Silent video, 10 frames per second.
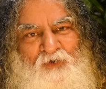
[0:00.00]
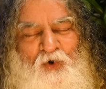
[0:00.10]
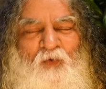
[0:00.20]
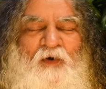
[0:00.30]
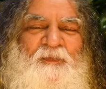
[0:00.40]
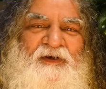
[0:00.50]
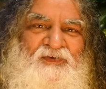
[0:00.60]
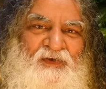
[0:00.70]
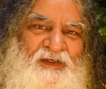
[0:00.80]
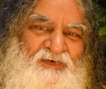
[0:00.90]
कोवों में
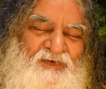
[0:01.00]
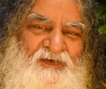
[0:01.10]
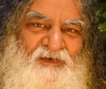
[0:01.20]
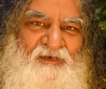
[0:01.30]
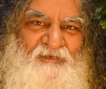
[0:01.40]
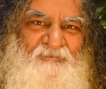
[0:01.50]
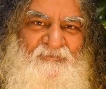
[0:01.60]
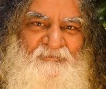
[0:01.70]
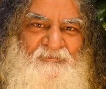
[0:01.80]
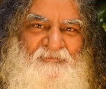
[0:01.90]
श्रेष्ठ
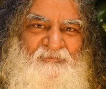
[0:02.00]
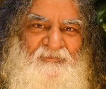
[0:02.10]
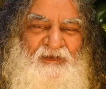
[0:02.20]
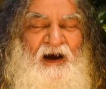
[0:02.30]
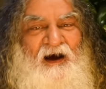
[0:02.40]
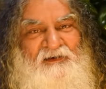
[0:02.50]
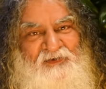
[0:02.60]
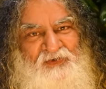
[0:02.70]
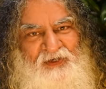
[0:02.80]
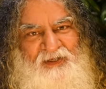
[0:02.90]

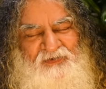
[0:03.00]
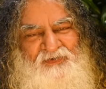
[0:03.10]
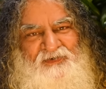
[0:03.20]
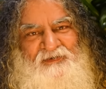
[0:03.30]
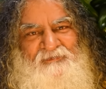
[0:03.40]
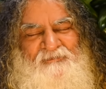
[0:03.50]
काक श्रेष्ठ